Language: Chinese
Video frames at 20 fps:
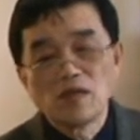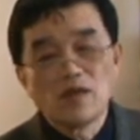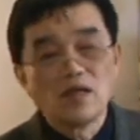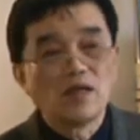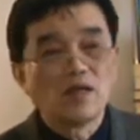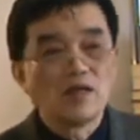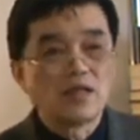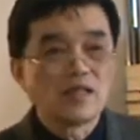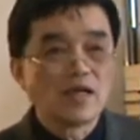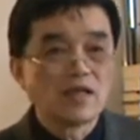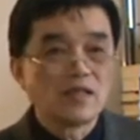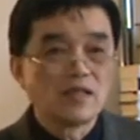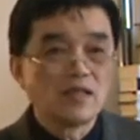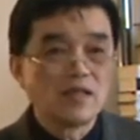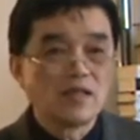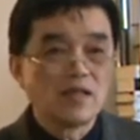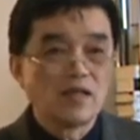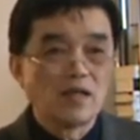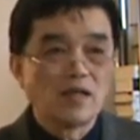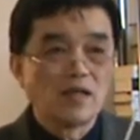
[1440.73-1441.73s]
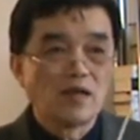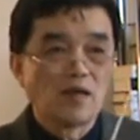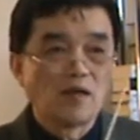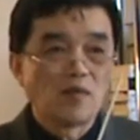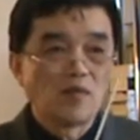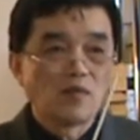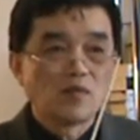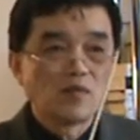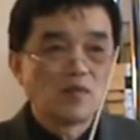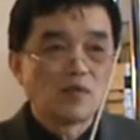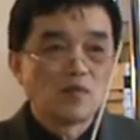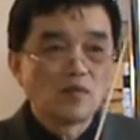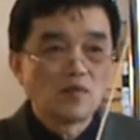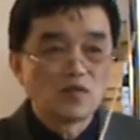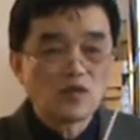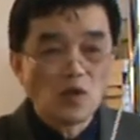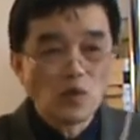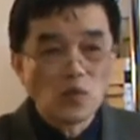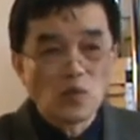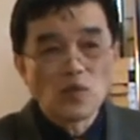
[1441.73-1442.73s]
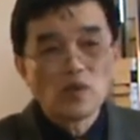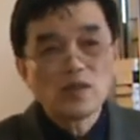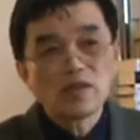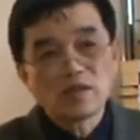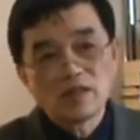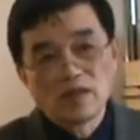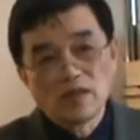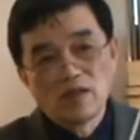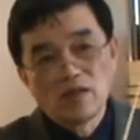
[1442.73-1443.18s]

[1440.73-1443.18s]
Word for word: 呃，它的丑恶的、